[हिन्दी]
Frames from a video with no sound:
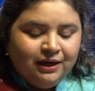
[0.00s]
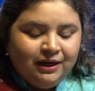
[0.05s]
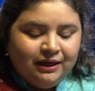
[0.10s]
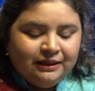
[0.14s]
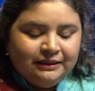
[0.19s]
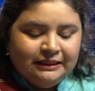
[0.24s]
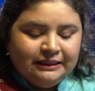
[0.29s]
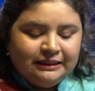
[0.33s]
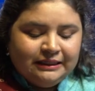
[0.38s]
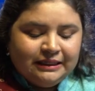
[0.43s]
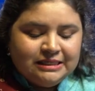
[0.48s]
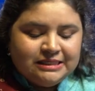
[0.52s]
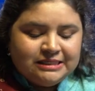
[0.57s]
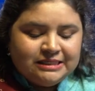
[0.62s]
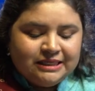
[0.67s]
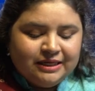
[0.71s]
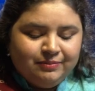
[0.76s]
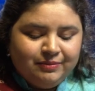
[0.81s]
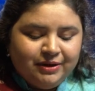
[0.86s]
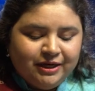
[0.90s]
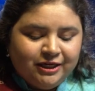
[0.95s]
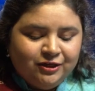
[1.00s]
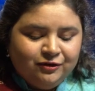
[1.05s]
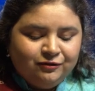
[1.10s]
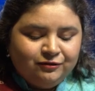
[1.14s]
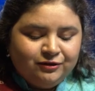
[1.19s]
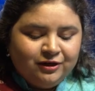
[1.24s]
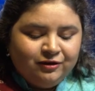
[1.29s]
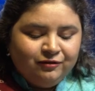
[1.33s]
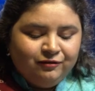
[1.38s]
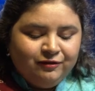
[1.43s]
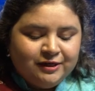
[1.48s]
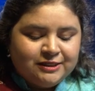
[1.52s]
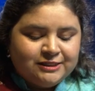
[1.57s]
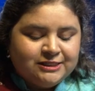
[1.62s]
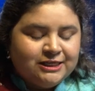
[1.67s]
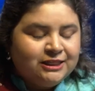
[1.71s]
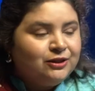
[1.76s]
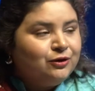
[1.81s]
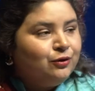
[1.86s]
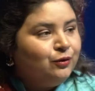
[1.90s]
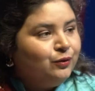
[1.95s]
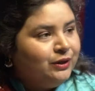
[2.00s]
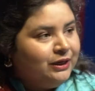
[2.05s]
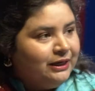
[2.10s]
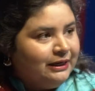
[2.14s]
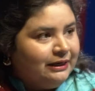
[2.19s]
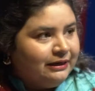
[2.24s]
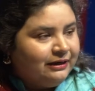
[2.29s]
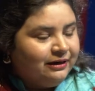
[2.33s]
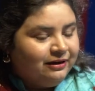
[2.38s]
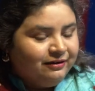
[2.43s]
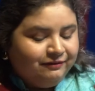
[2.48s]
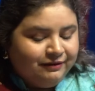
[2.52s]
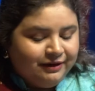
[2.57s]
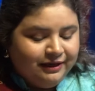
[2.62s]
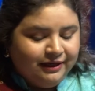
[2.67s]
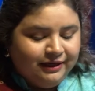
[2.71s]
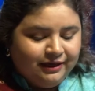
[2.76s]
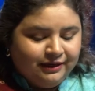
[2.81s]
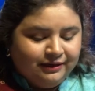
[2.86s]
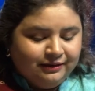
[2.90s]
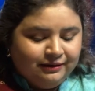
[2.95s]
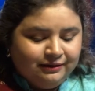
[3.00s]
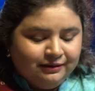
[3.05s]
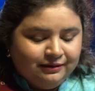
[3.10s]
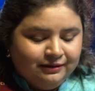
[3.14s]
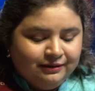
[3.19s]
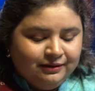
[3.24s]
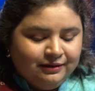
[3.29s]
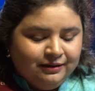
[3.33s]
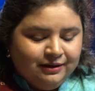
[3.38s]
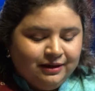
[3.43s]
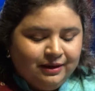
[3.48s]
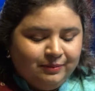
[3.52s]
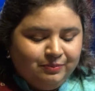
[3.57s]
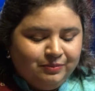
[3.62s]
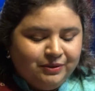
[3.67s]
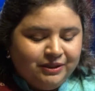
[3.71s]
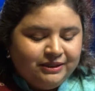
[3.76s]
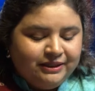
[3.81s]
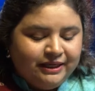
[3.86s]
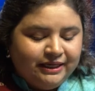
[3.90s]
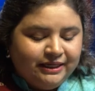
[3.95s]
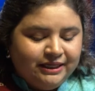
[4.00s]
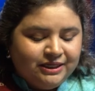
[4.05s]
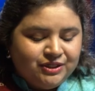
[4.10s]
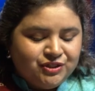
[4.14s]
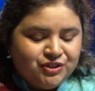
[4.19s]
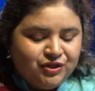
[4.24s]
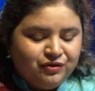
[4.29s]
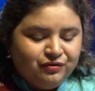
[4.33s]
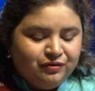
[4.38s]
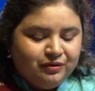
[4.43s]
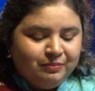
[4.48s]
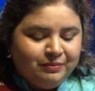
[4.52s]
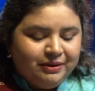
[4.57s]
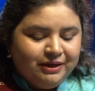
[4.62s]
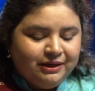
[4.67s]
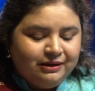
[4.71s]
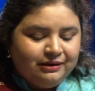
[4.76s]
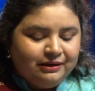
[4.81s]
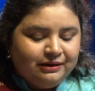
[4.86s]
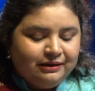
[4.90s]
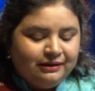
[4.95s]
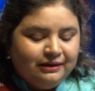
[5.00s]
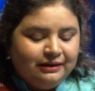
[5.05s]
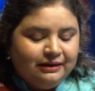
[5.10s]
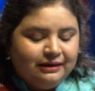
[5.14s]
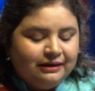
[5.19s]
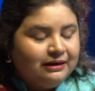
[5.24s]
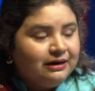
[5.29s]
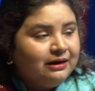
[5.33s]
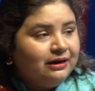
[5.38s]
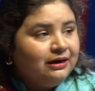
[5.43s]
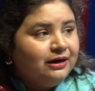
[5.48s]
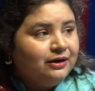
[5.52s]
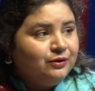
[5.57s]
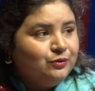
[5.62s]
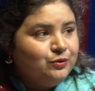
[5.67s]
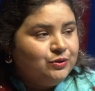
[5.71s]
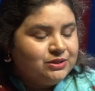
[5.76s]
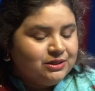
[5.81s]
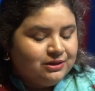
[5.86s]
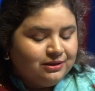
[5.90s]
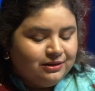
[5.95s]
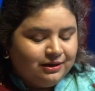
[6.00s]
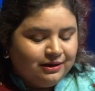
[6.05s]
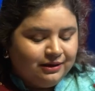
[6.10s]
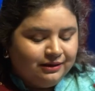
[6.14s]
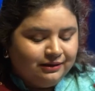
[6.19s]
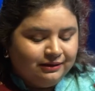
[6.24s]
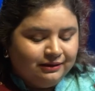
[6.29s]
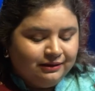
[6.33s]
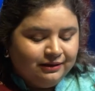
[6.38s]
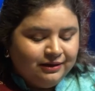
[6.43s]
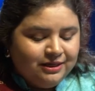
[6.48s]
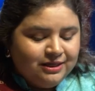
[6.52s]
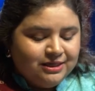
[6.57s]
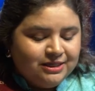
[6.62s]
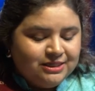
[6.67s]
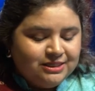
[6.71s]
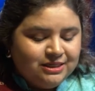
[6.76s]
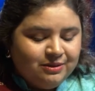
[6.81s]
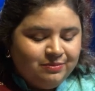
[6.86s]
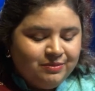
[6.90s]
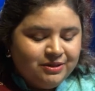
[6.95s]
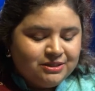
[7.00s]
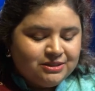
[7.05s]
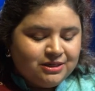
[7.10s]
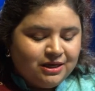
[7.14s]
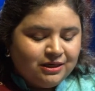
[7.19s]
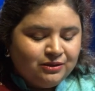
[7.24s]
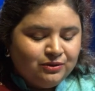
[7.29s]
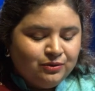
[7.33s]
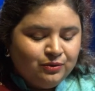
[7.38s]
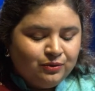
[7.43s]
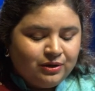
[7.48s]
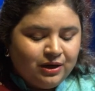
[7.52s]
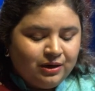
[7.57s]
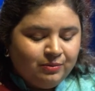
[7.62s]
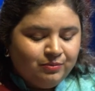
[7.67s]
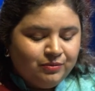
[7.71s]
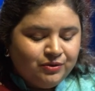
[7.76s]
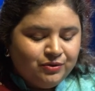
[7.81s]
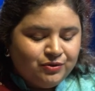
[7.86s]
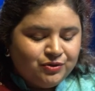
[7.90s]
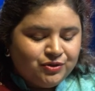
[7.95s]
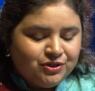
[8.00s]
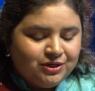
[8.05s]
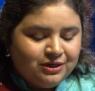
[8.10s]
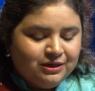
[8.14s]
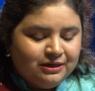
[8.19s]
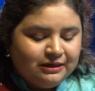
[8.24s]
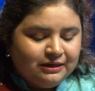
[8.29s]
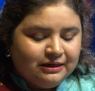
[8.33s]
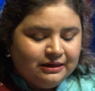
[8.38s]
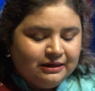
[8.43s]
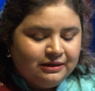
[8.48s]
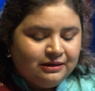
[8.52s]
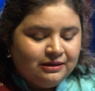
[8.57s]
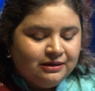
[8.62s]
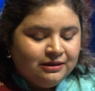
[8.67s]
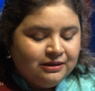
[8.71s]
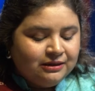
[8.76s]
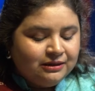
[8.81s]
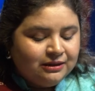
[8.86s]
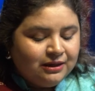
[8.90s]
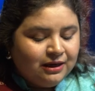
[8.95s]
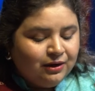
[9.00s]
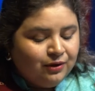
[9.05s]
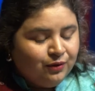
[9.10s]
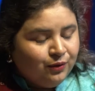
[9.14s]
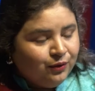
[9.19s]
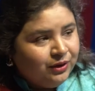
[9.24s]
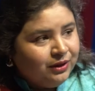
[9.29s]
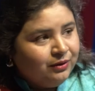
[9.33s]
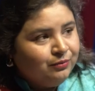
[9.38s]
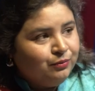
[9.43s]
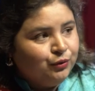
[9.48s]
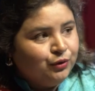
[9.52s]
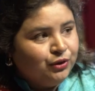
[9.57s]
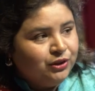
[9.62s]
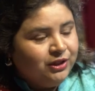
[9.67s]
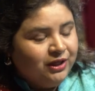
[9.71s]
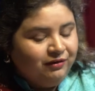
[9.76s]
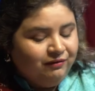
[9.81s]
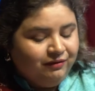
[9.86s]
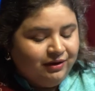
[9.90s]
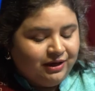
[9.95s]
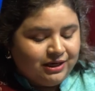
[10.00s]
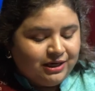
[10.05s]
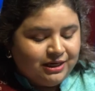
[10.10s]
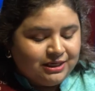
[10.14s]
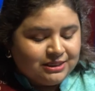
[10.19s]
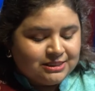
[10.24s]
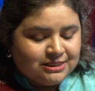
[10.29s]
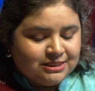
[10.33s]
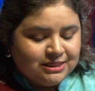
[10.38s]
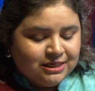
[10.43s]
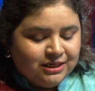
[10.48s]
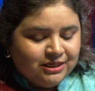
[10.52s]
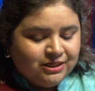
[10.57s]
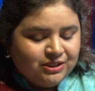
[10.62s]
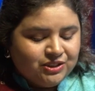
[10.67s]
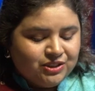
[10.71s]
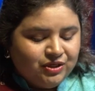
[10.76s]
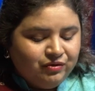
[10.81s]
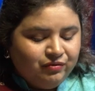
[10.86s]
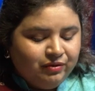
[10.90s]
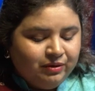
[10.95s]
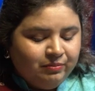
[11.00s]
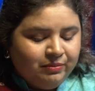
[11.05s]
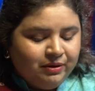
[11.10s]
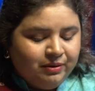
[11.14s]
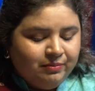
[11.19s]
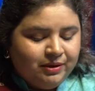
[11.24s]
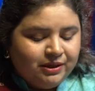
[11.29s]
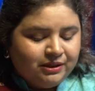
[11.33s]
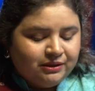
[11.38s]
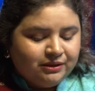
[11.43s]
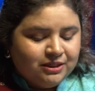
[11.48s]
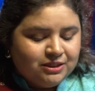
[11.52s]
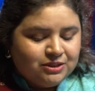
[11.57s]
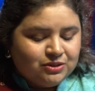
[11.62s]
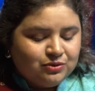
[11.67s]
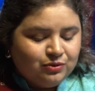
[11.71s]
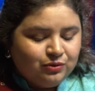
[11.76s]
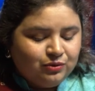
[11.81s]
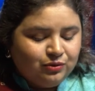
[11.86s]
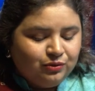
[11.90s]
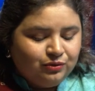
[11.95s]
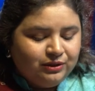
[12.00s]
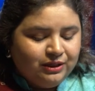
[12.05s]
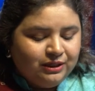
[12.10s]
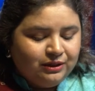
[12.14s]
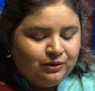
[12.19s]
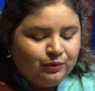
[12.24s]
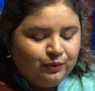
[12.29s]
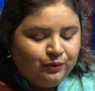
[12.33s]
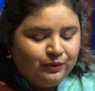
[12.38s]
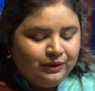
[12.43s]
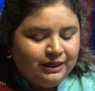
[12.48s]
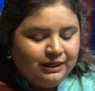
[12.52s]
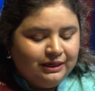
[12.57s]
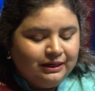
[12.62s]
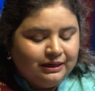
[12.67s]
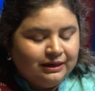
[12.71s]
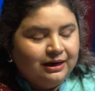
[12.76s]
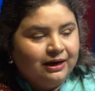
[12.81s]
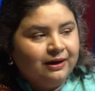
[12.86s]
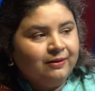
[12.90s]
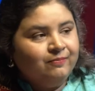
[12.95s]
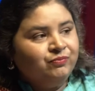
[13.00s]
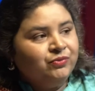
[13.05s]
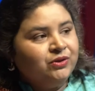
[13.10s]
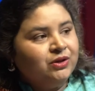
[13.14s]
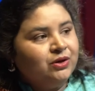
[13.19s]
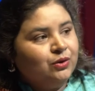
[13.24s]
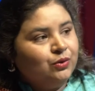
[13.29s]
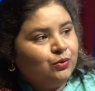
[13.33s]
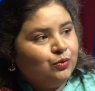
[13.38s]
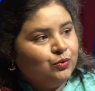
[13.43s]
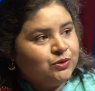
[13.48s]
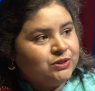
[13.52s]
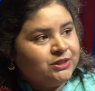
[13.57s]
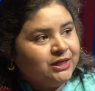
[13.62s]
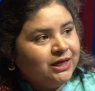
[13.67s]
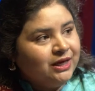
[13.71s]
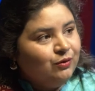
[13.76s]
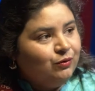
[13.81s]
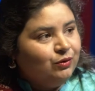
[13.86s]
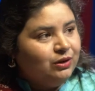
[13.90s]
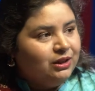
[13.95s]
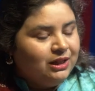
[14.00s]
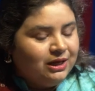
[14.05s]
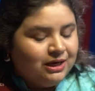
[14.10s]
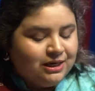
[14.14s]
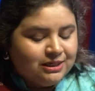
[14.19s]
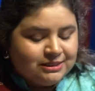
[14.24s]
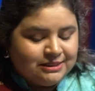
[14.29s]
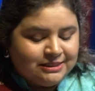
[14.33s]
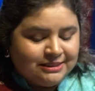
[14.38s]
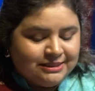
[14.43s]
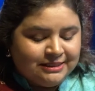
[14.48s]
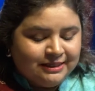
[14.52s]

आदिकाल से मानवता विकसित होने लगा विज्ञान अपने दैनिक जीवन में करने लगा अनुसंधान सीमित साधनों का मनुष्य लगा था होने बुद्धि विकास जीवन में बढ़ते सुख को देख होने लगा उसे उल्लास